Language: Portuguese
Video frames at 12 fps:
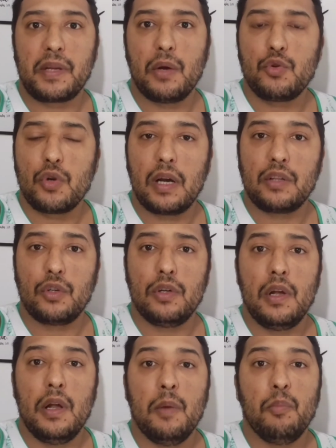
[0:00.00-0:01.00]
porque é um
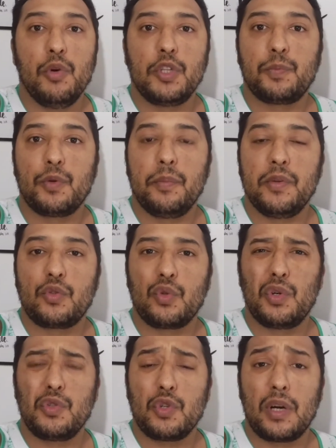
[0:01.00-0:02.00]
jogador muito
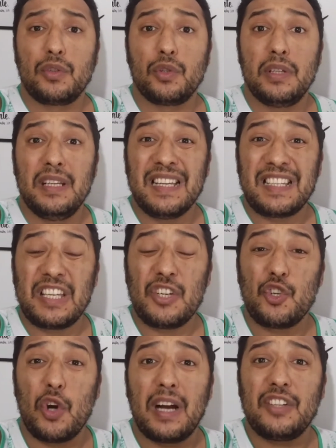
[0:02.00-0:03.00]
promissor, um jogador
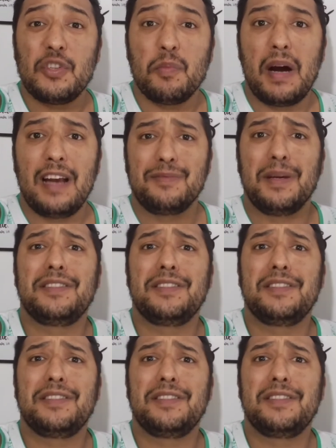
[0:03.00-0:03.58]
que joga demais.